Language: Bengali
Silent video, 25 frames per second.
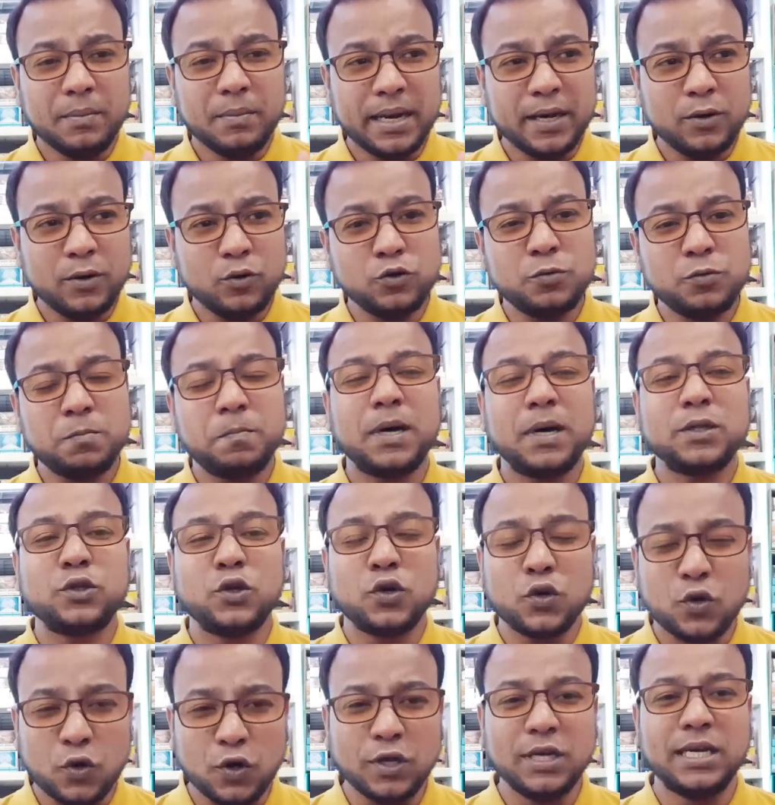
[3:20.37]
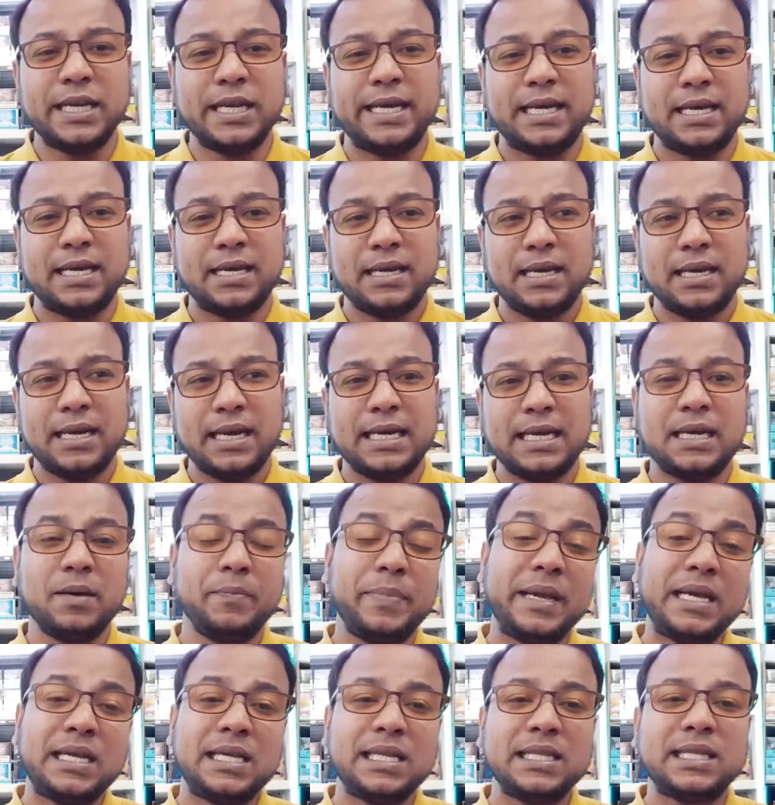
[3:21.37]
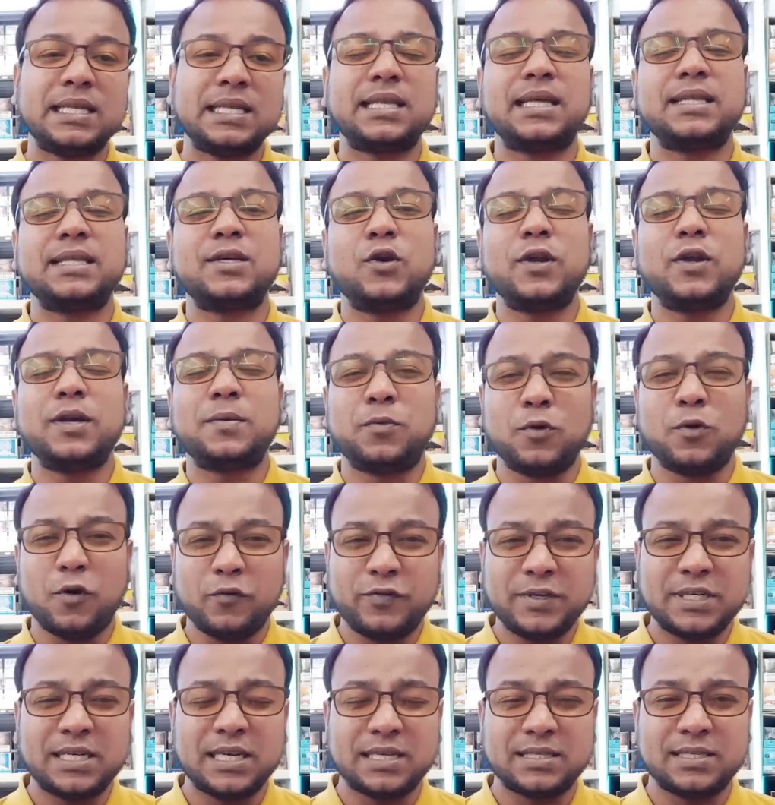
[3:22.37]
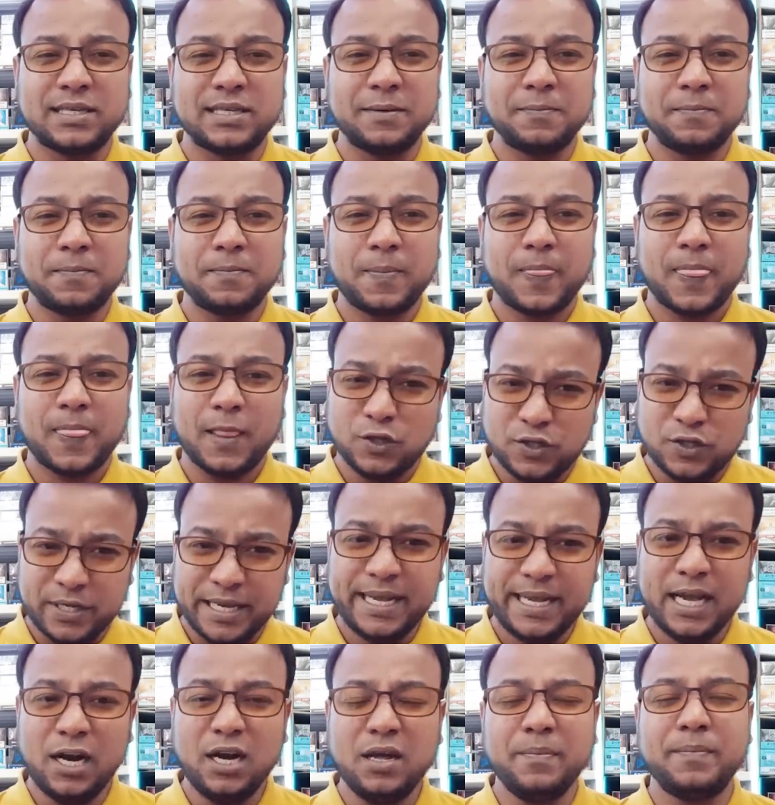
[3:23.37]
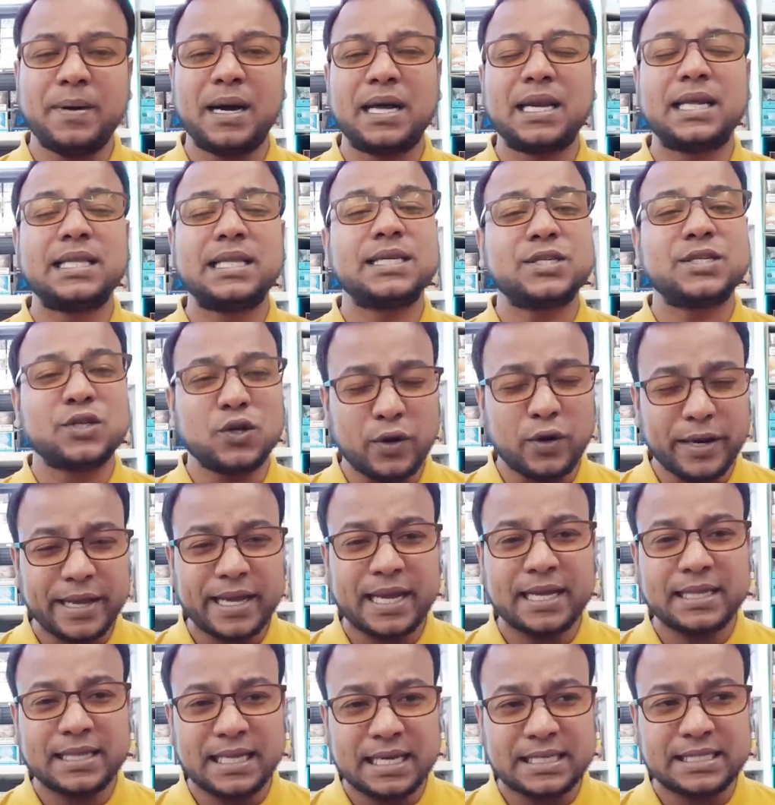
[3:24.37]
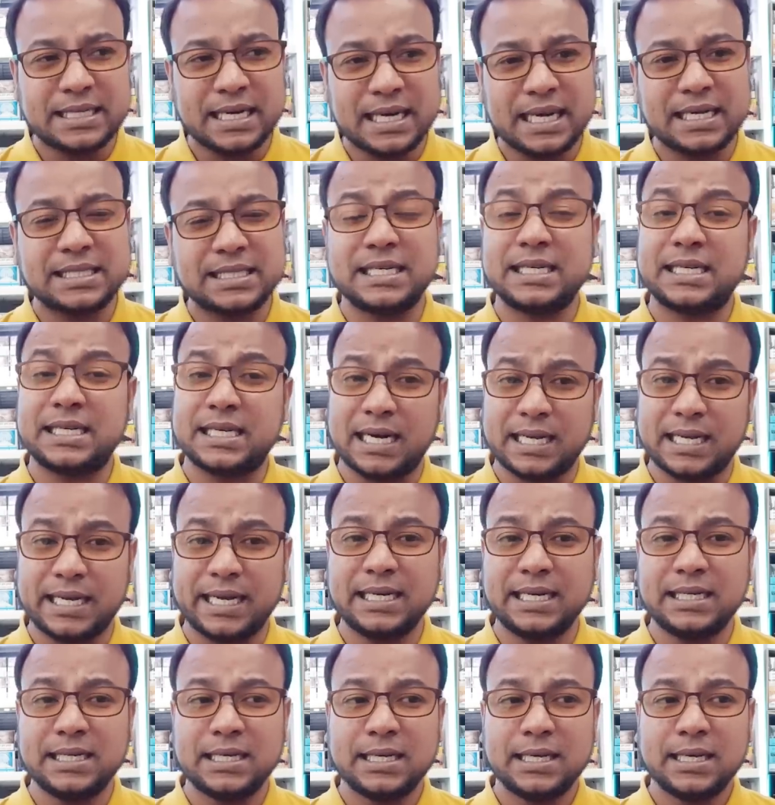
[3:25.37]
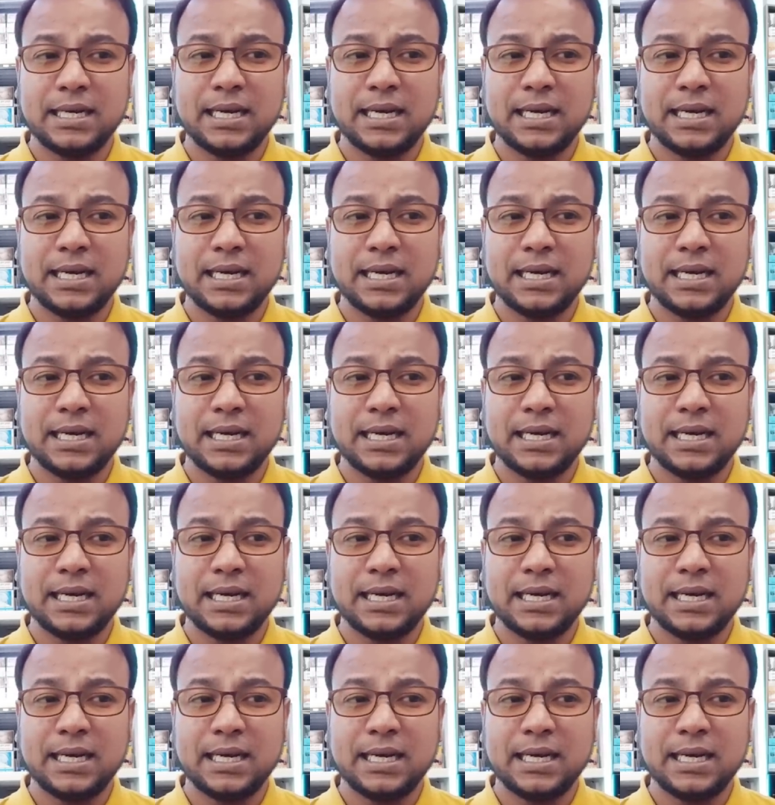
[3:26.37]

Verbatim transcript: মানে উৎপাদন করলে এটা বিক্রিতে তাদের অনেক প্রফিট আছে তো সেই কারণে বাংলাদেশ অনেক দেশের কাছে টার্গেট